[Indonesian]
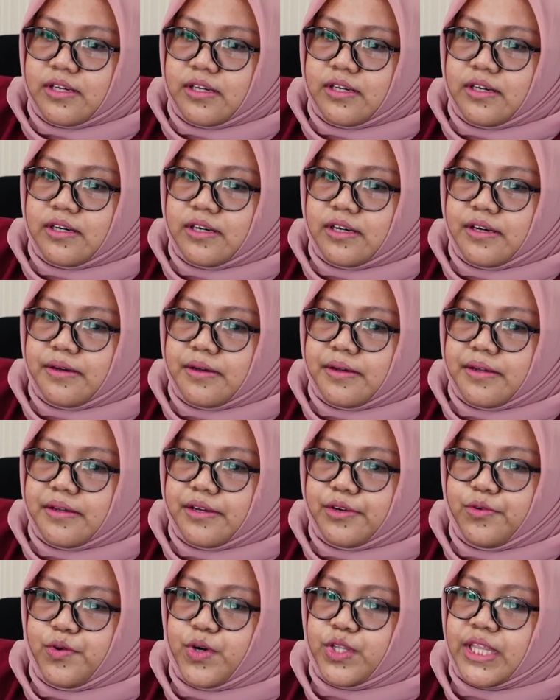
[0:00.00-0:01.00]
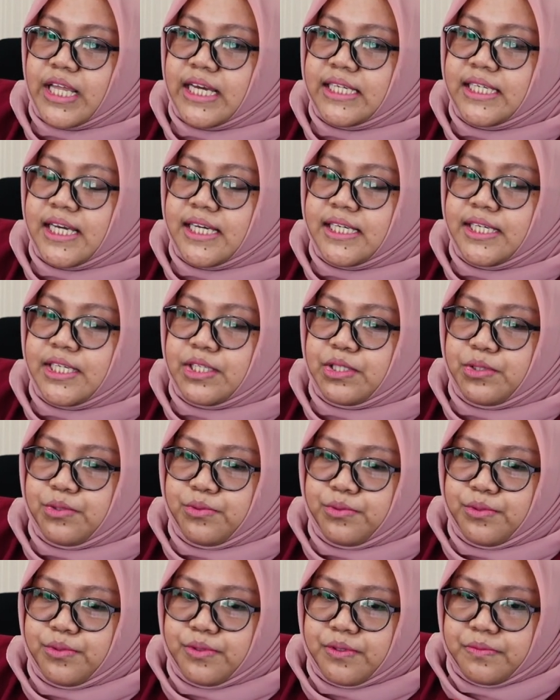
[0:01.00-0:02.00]
E, kuotanya
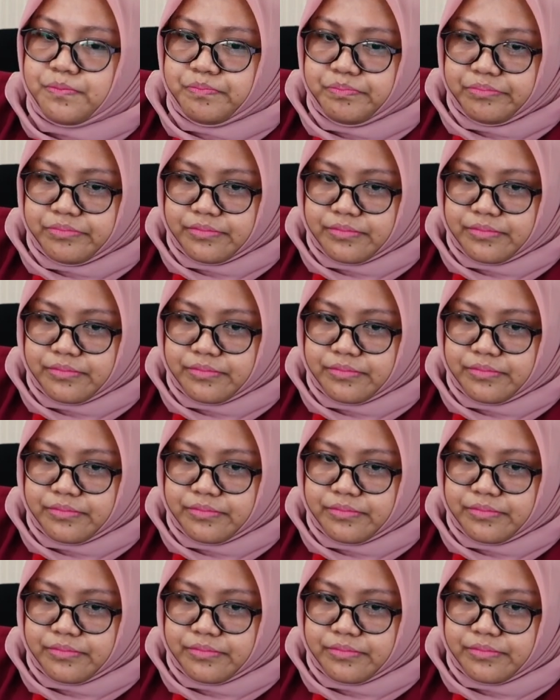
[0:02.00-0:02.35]
itu